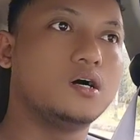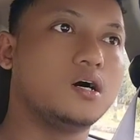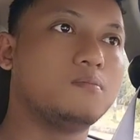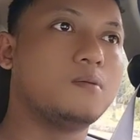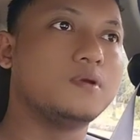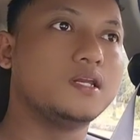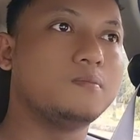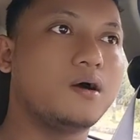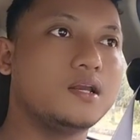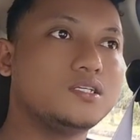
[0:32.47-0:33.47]
uh,
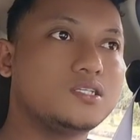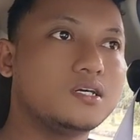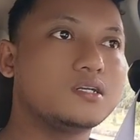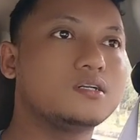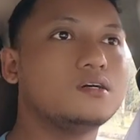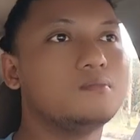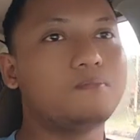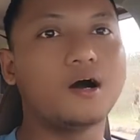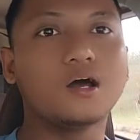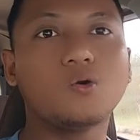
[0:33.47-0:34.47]
meminimalisir
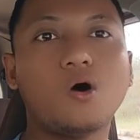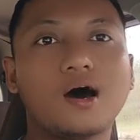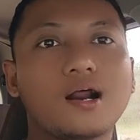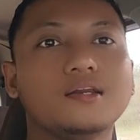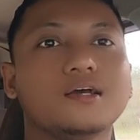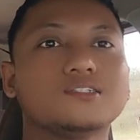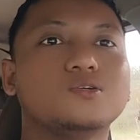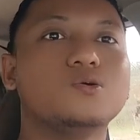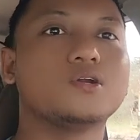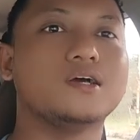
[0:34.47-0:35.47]
pengeluaran ya
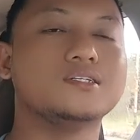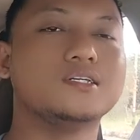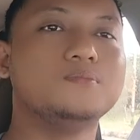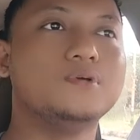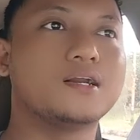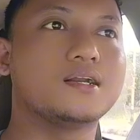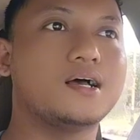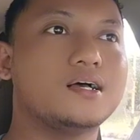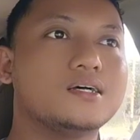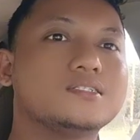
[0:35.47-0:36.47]
sedulur ya. Jadi biar
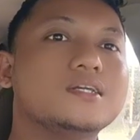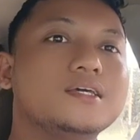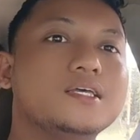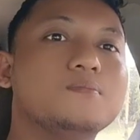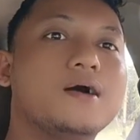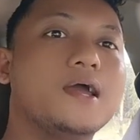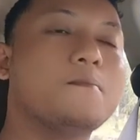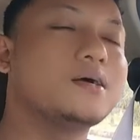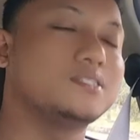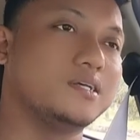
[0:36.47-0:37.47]
uh, sedikit
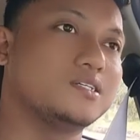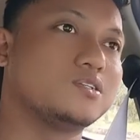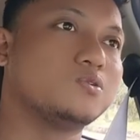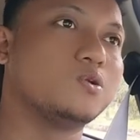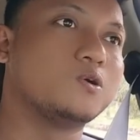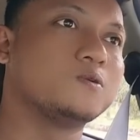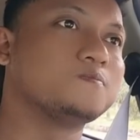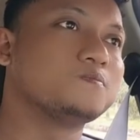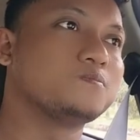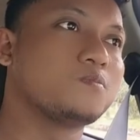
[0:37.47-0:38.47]
menghemat ya sedulur.
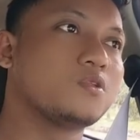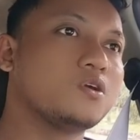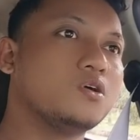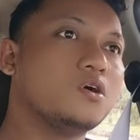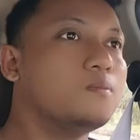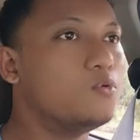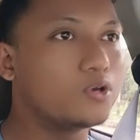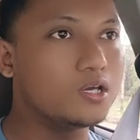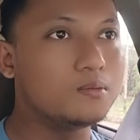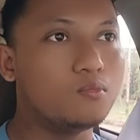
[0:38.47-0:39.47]

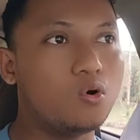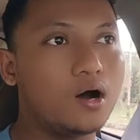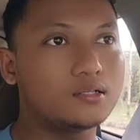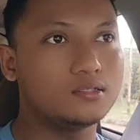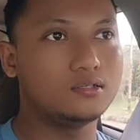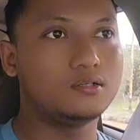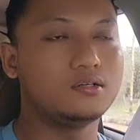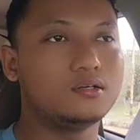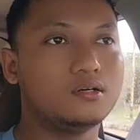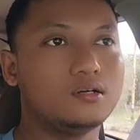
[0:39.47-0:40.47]
Mungkin buat
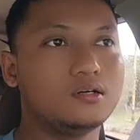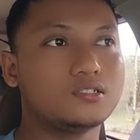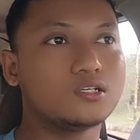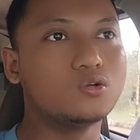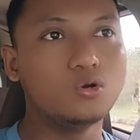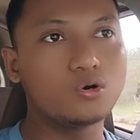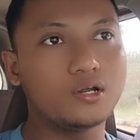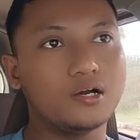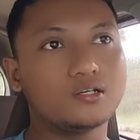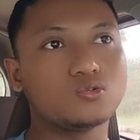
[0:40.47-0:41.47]

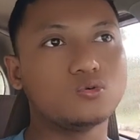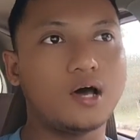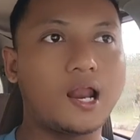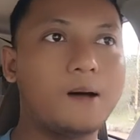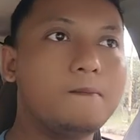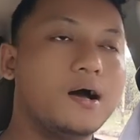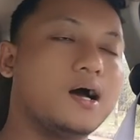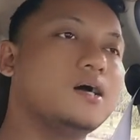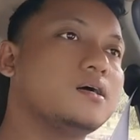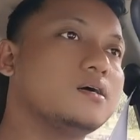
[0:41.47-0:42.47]
sedulur yang sudah
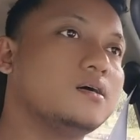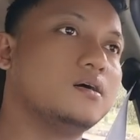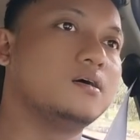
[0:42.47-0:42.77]
lama